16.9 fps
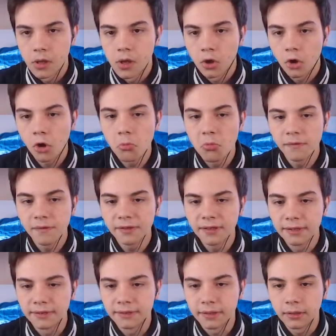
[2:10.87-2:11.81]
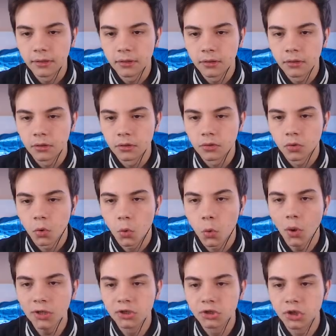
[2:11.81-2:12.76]
Come vedete,
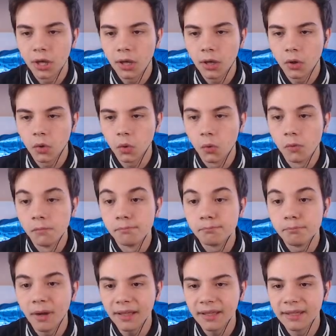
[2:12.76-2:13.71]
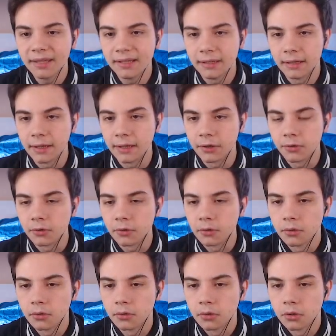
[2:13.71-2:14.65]
qua c'è un macchinario
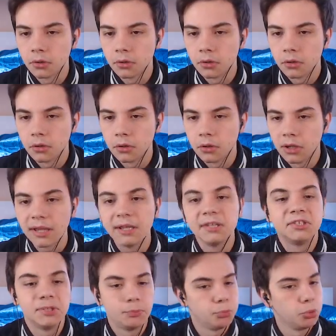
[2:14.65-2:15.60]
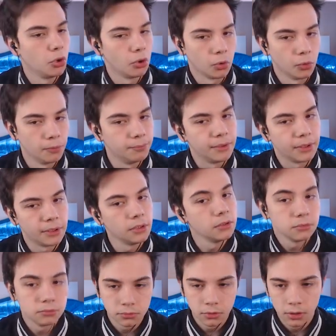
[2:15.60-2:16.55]
che si può
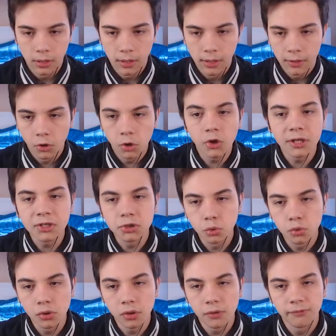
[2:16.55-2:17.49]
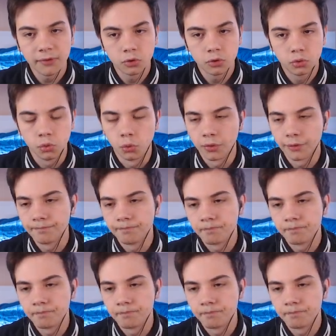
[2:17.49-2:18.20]
rompere col che studia una frattura.